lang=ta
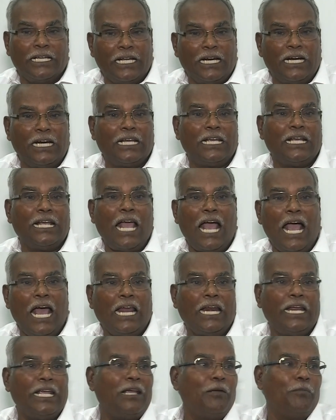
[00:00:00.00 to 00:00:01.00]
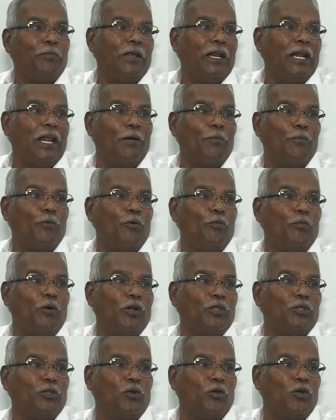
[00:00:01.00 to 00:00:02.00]
எங்களுக்கு யாரையும் இப்படியெல்லாம்
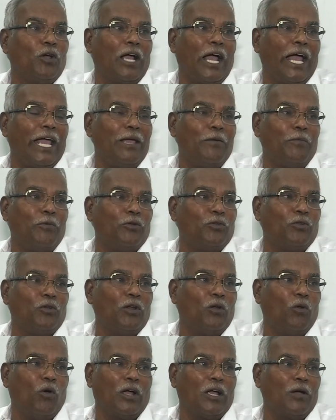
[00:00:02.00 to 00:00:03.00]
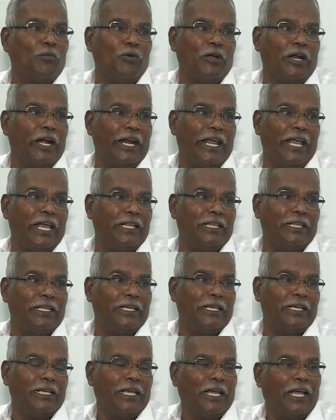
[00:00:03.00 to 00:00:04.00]
புண்படுத்தணும் காயப்படுத்தணும் நோக்கமும் கிடையாது
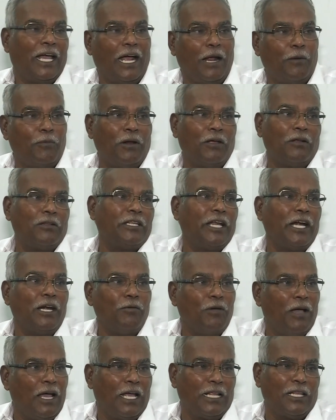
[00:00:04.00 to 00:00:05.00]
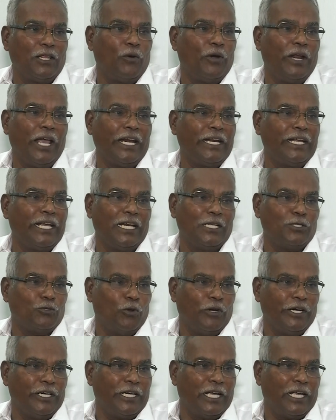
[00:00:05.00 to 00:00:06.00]
அப்படின்னு ஒரு தெளிவாக தன்னுடைய அறிக்கையில்
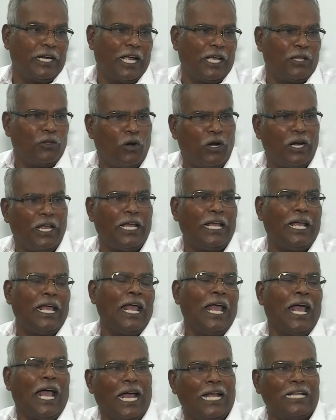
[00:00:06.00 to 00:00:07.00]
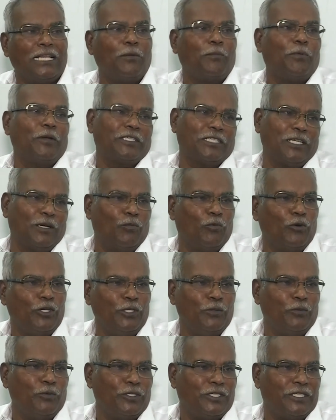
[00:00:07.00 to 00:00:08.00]
சொல்லிட்டார் அதோட அந்த பிரச்சனை
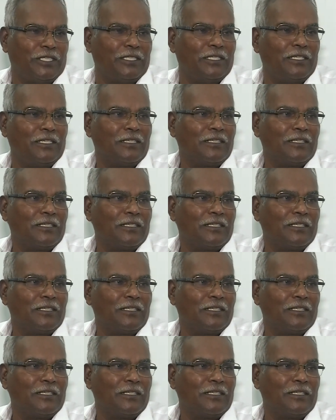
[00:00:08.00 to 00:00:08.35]
முடிஞ்சு போச்சு